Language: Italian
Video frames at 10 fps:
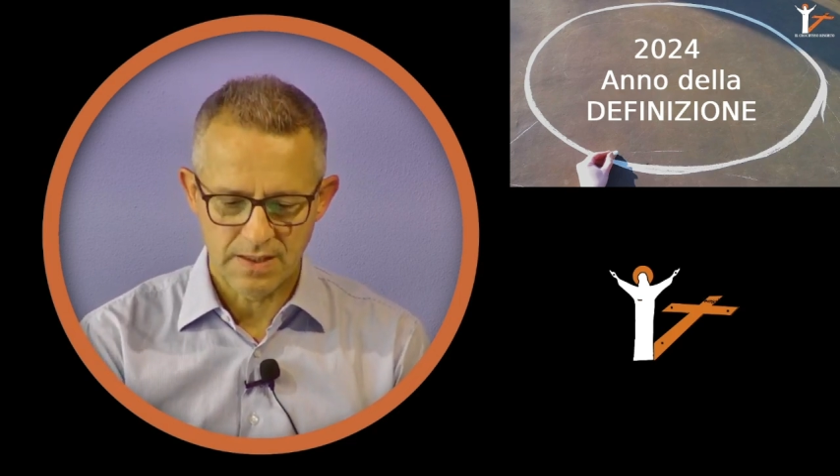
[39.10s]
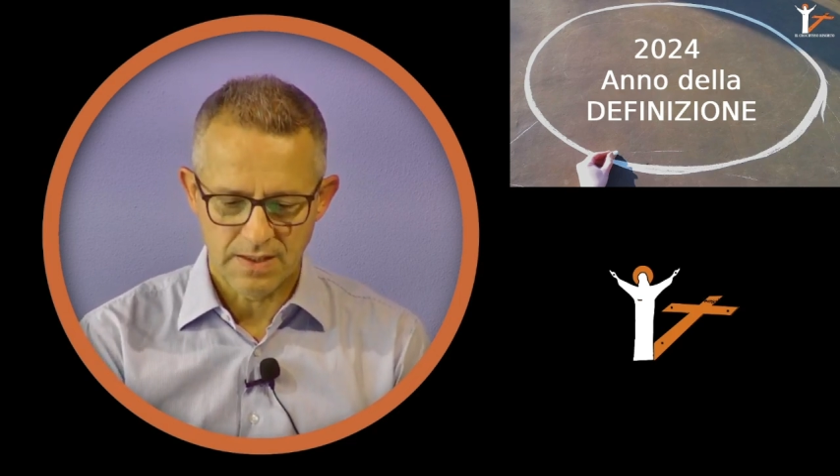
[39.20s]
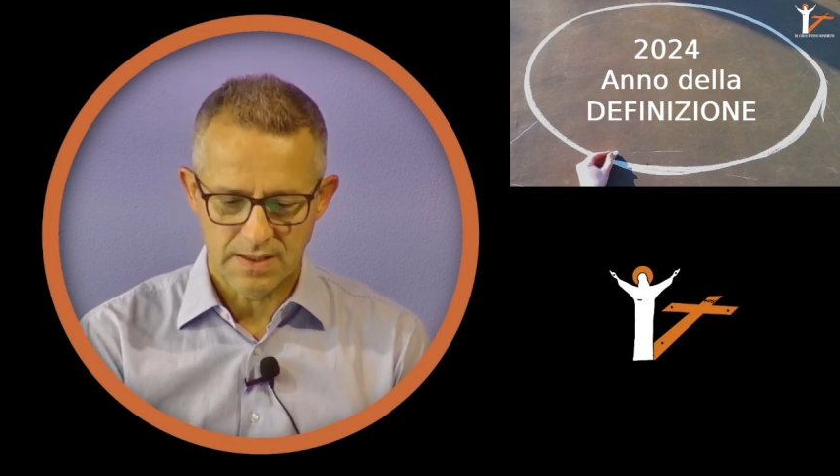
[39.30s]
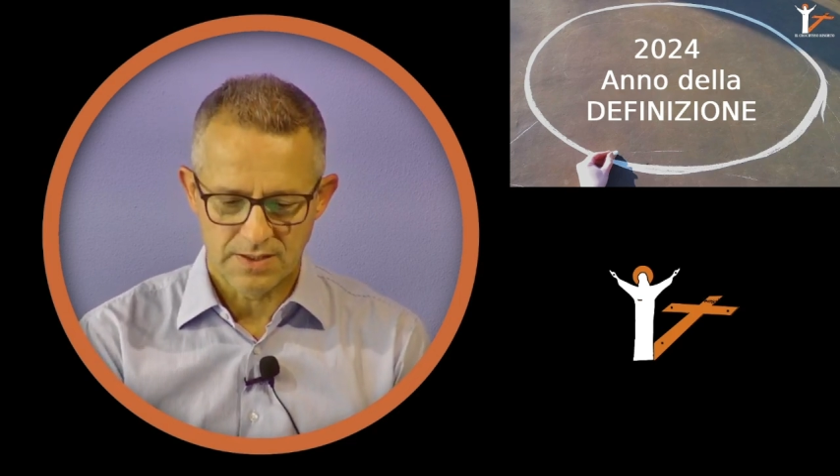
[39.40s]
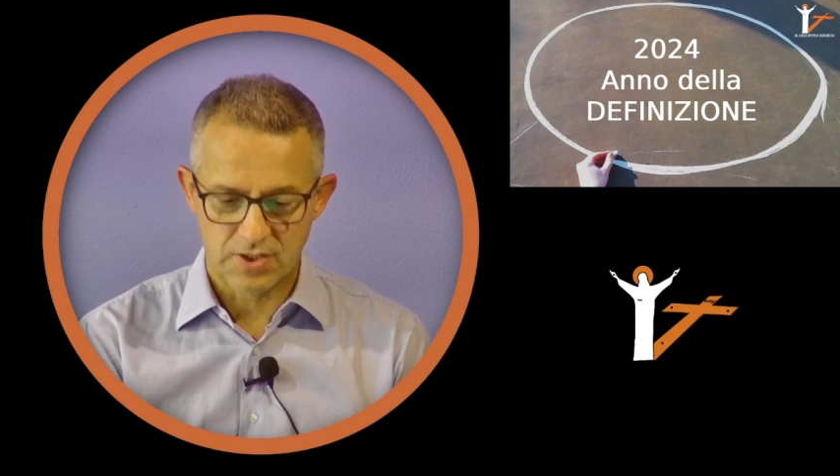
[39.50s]

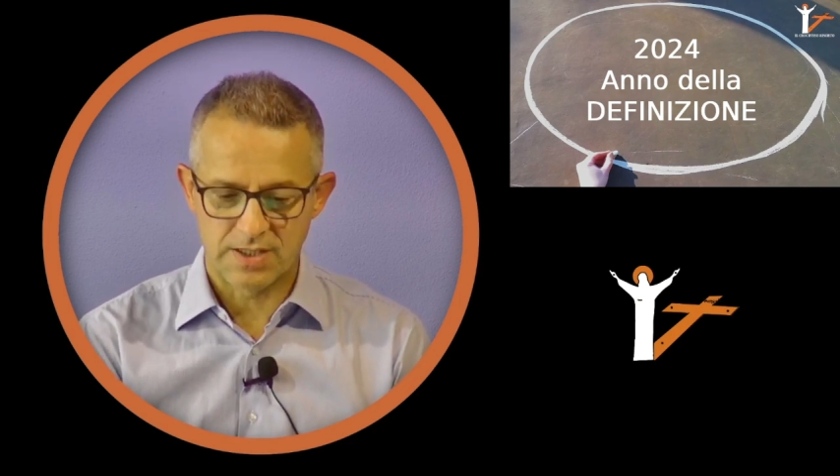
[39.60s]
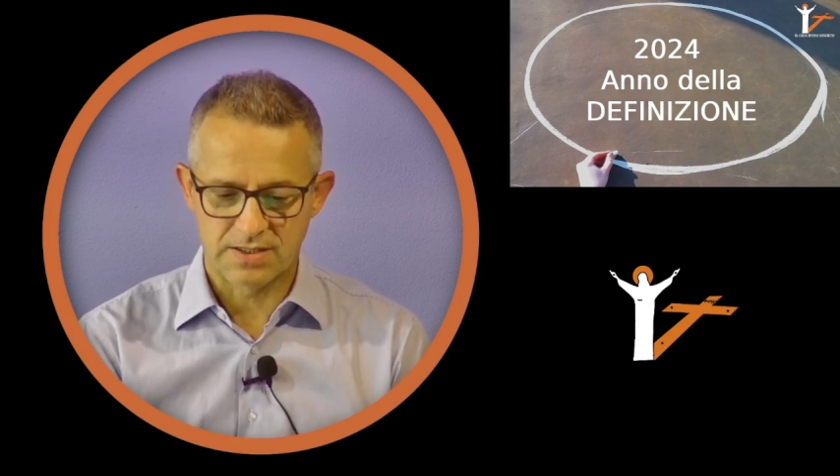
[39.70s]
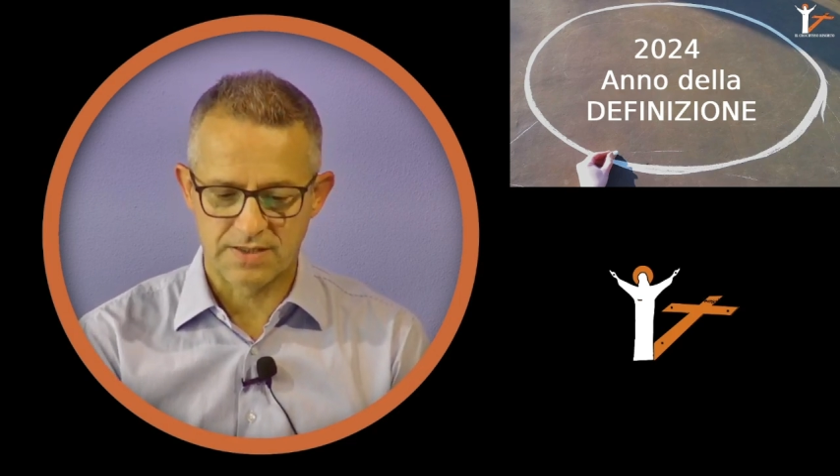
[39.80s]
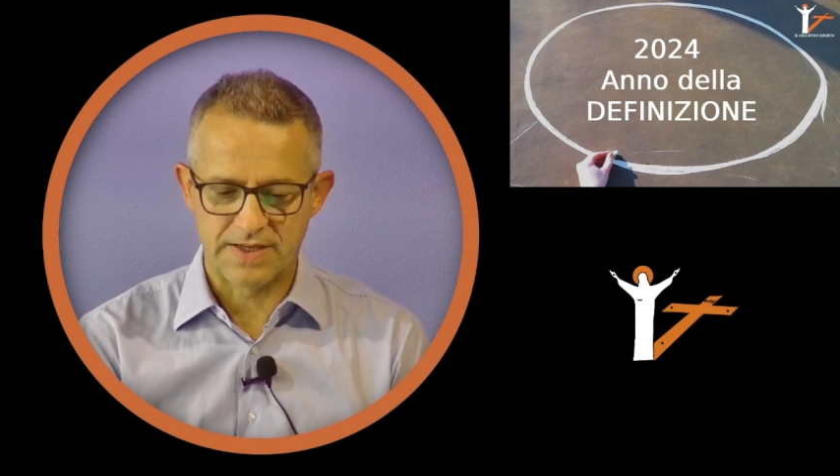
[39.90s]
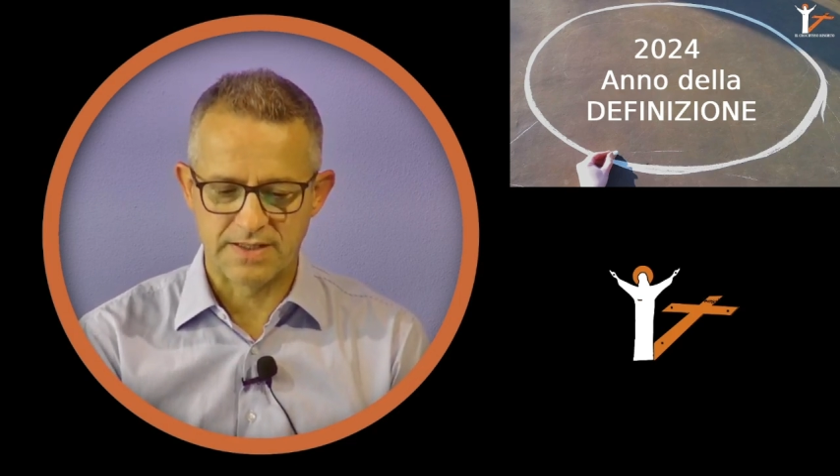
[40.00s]

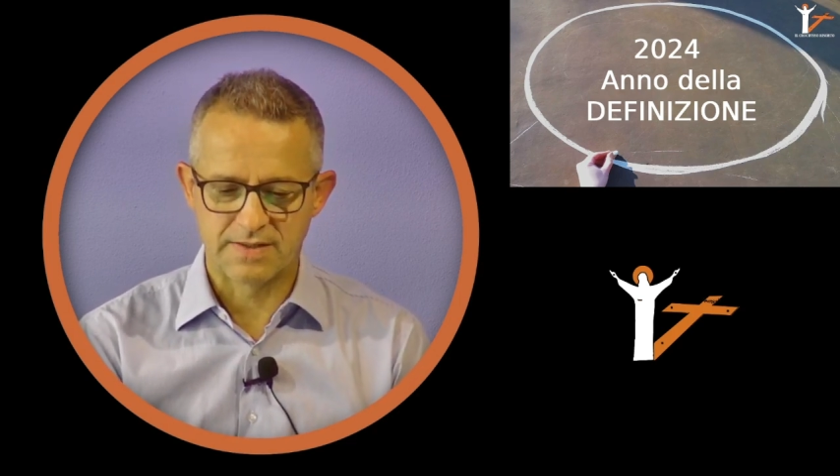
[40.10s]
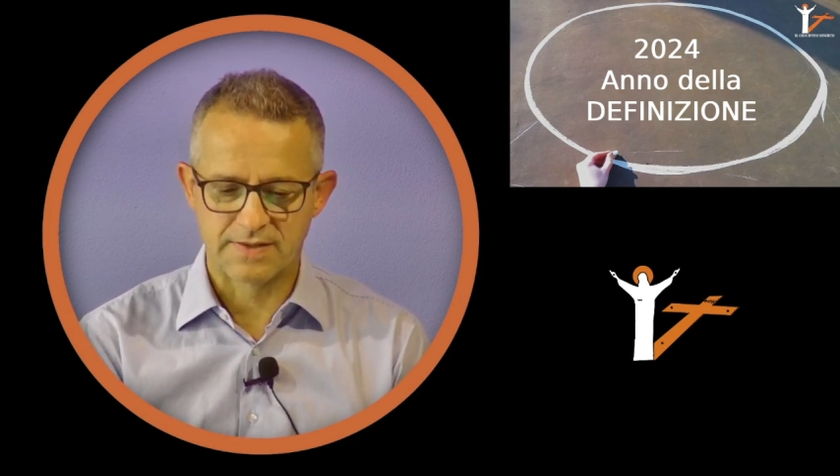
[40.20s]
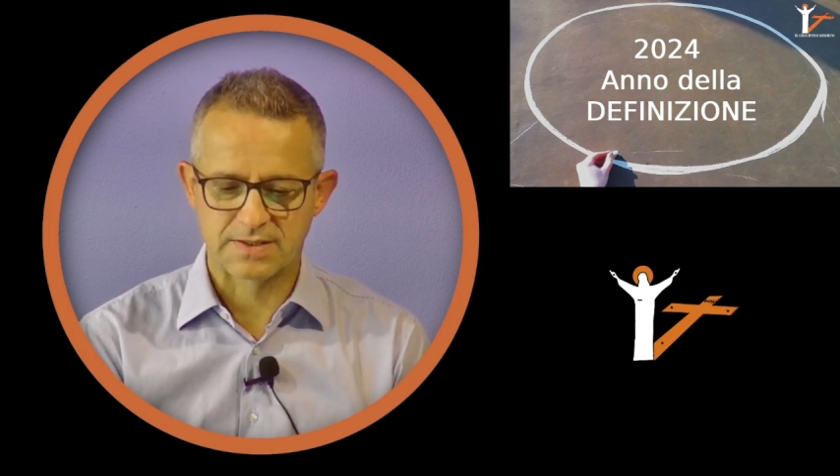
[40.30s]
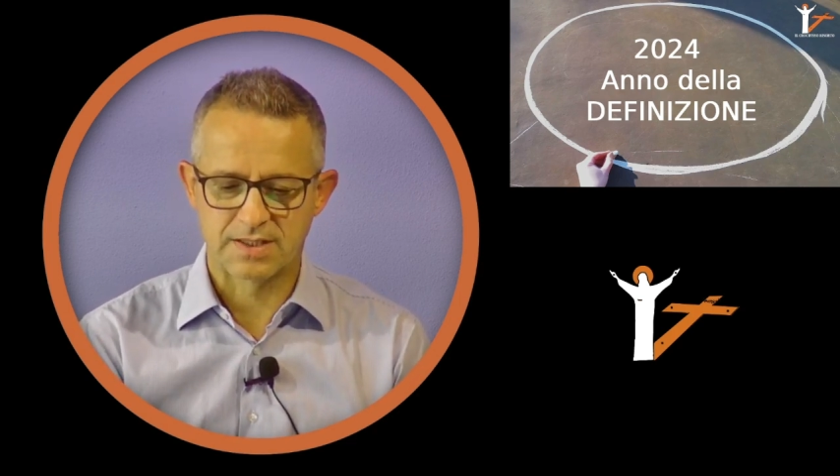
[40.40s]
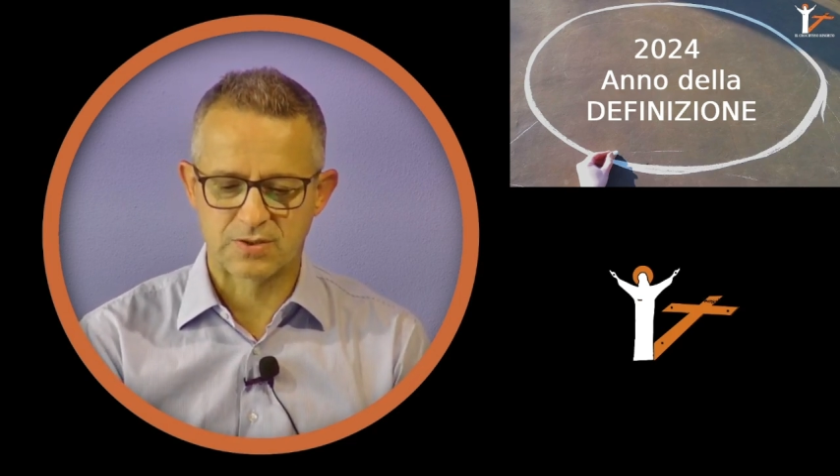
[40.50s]
Genesi 20,
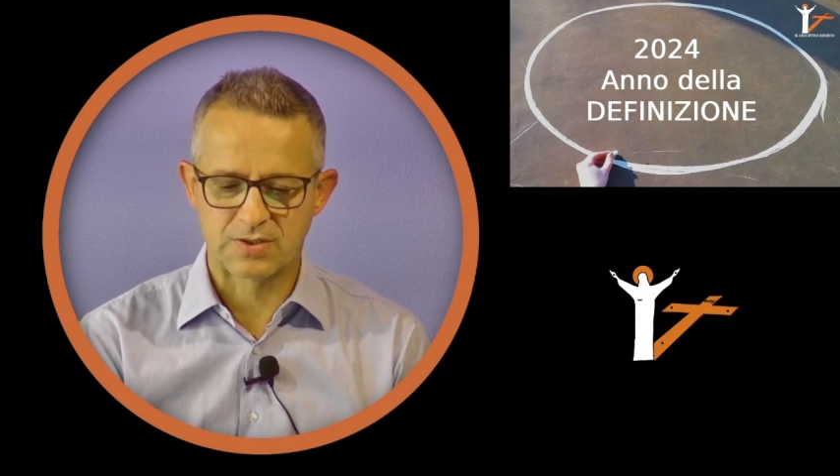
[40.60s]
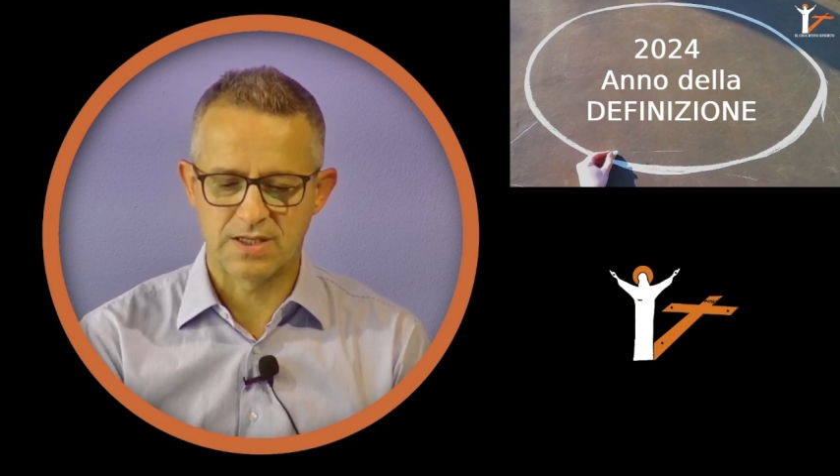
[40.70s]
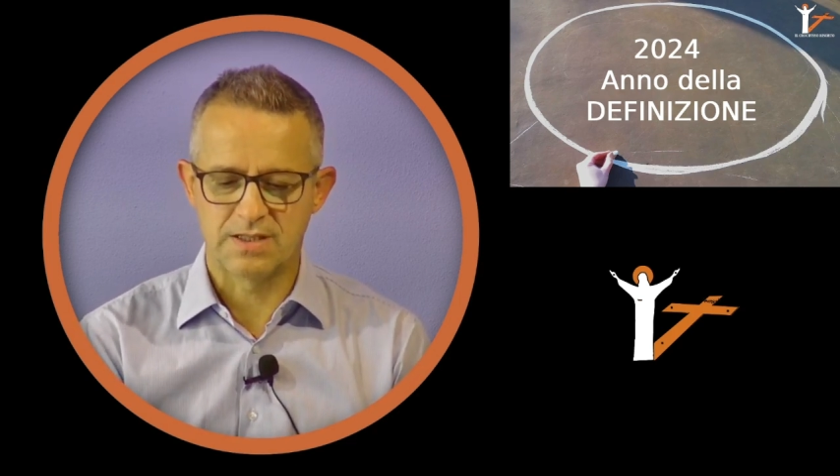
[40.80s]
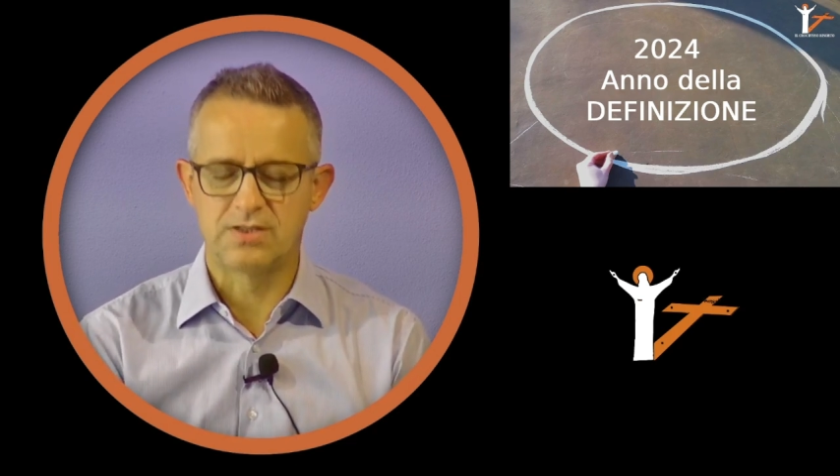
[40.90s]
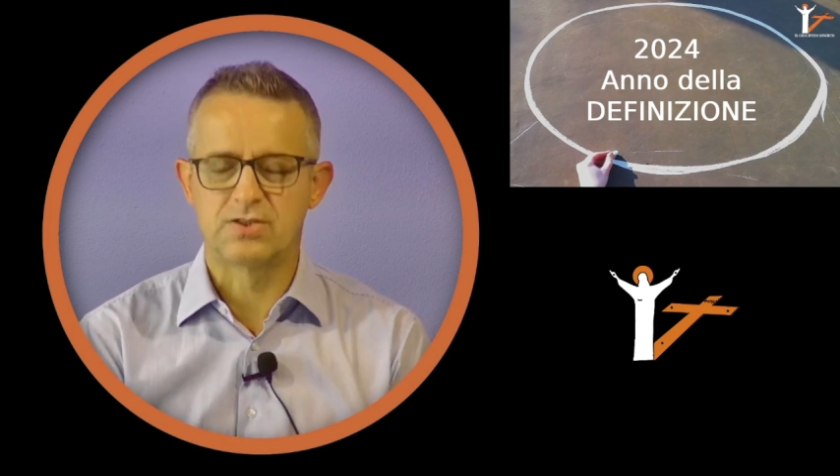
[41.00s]
versetto
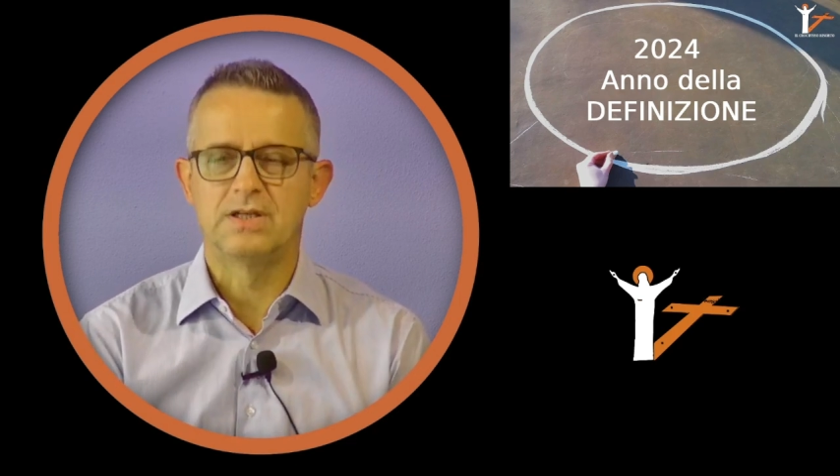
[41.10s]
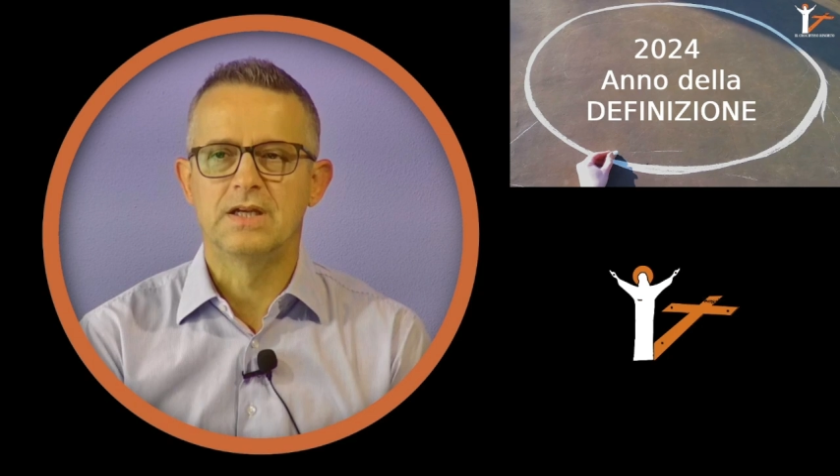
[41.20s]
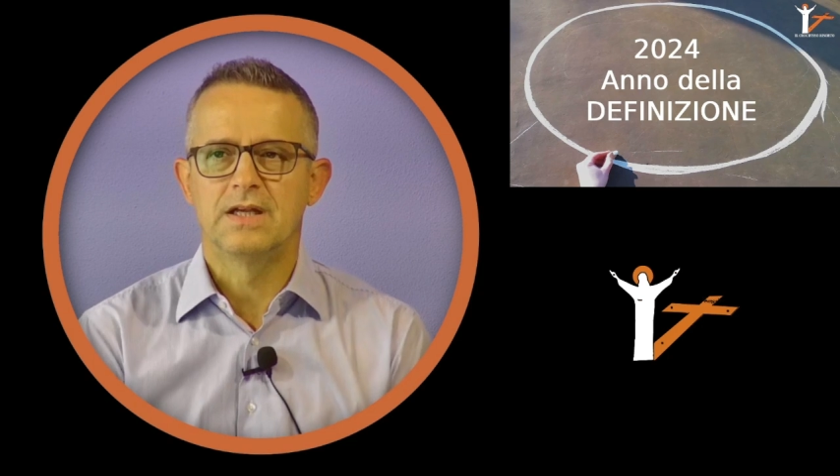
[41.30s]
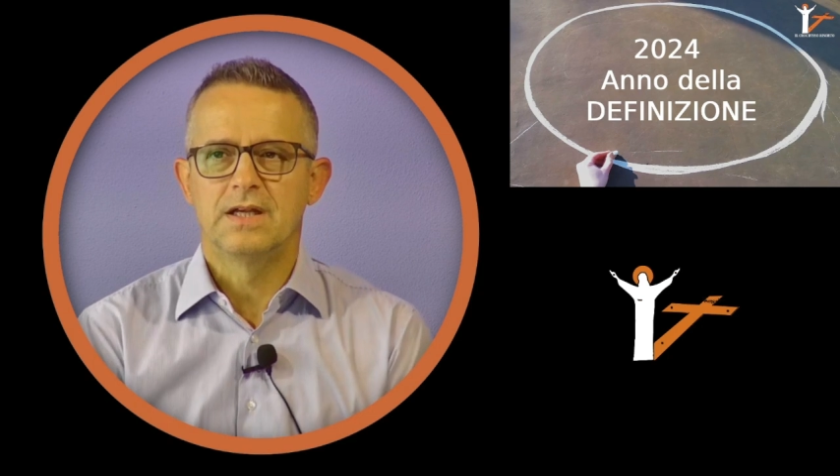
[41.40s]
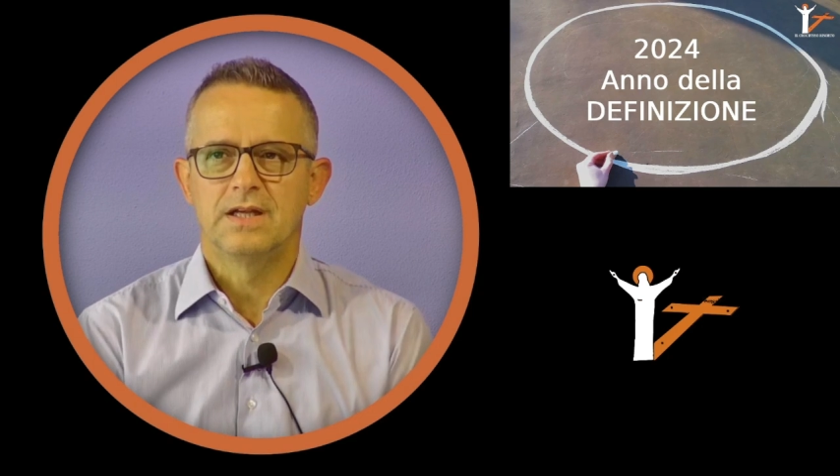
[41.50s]

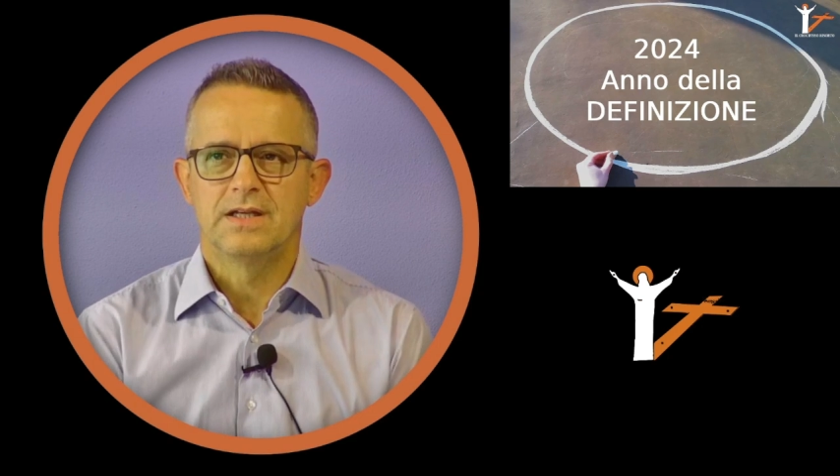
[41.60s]
16.